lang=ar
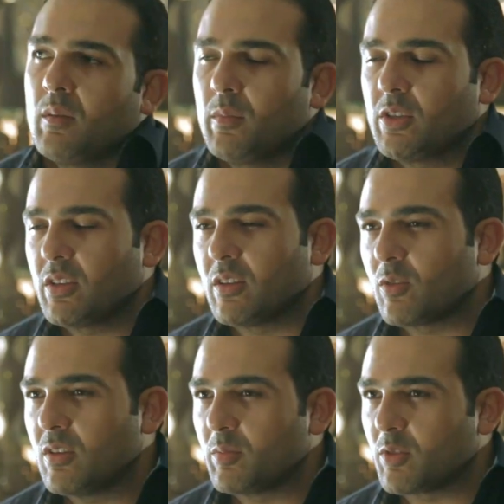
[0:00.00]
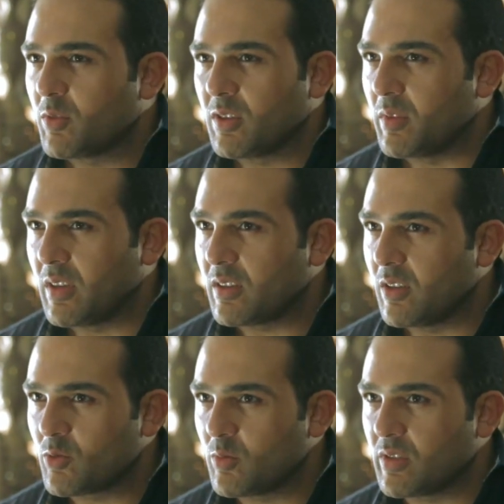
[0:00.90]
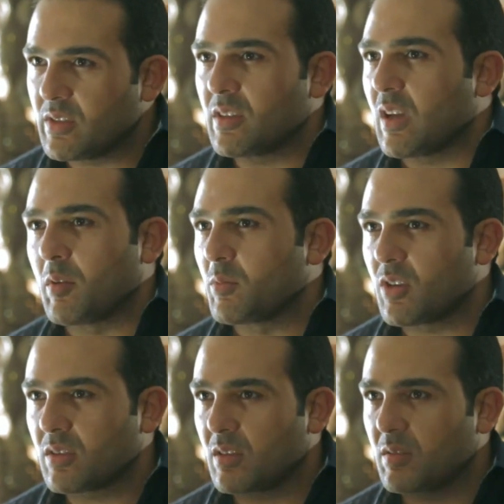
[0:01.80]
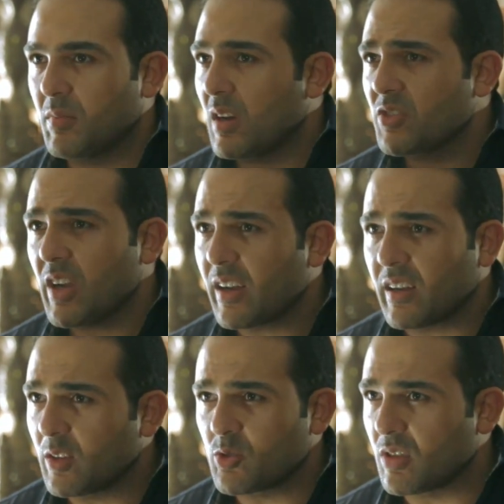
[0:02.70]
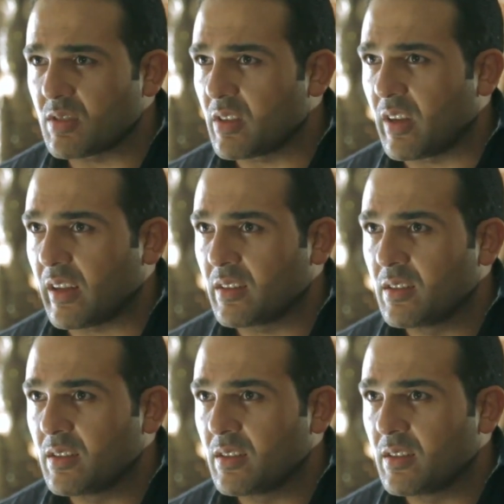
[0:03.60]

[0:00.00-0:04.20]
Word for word: باشا انا كل اللي بتربطني بهلال الدهشوري سيره عمل مش اكتر ما اعرفش اي حاجه عن حياته الشخصيه يعني